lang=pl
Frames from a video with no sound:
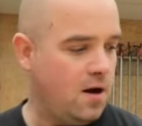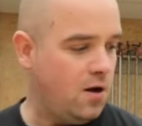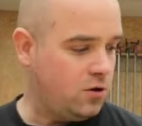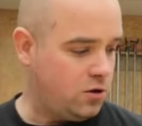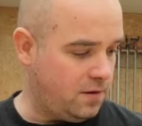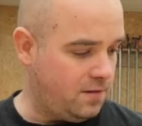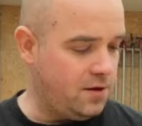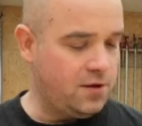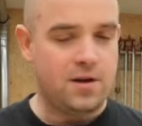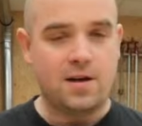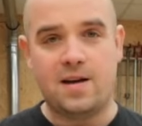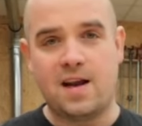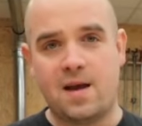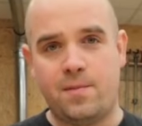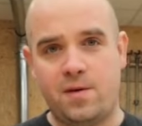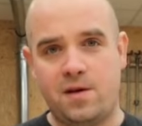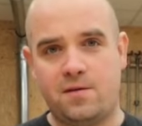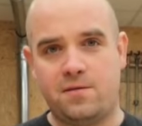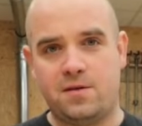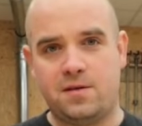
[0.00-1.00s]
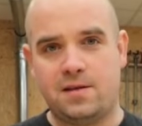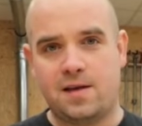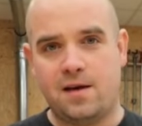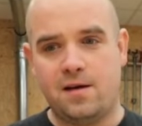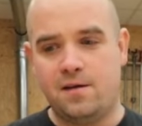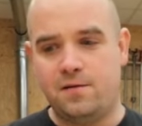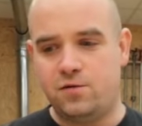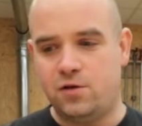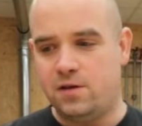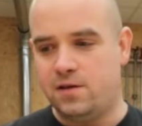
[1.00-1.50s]
Oczywiście najpierw
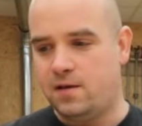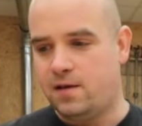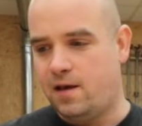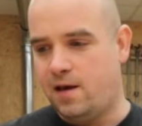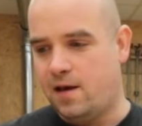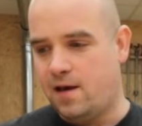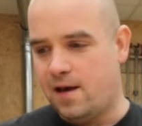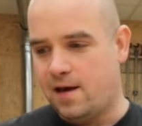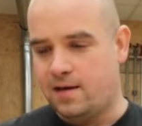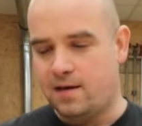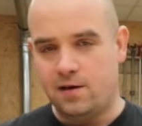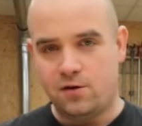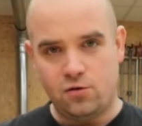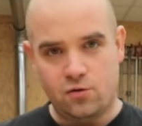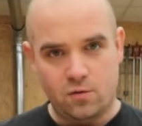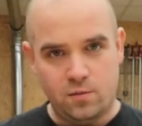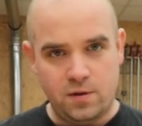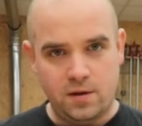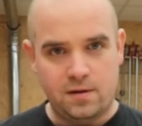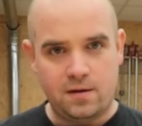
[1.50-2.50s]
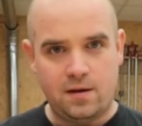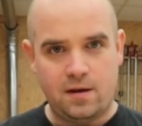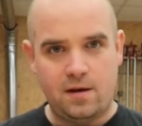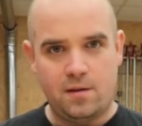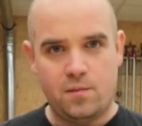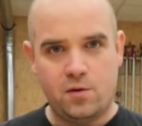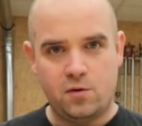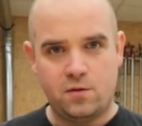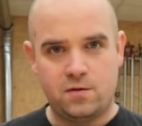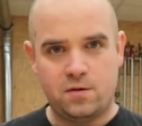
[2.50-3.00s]
zostały wszystkie jakieś
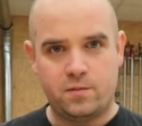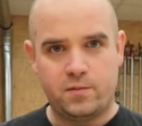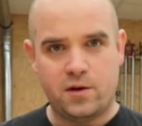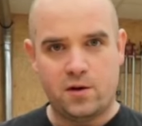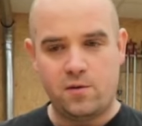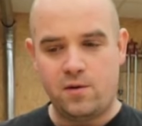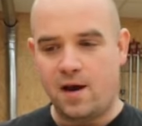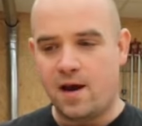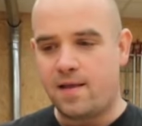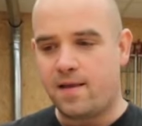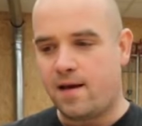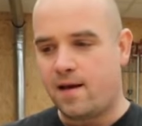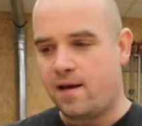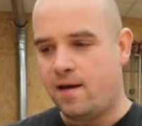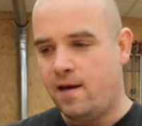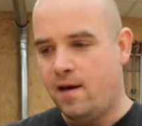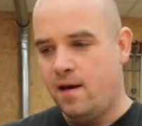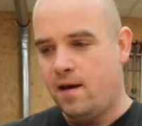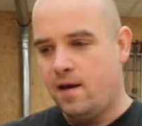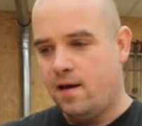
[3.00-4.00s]
ubytki pouzupełniane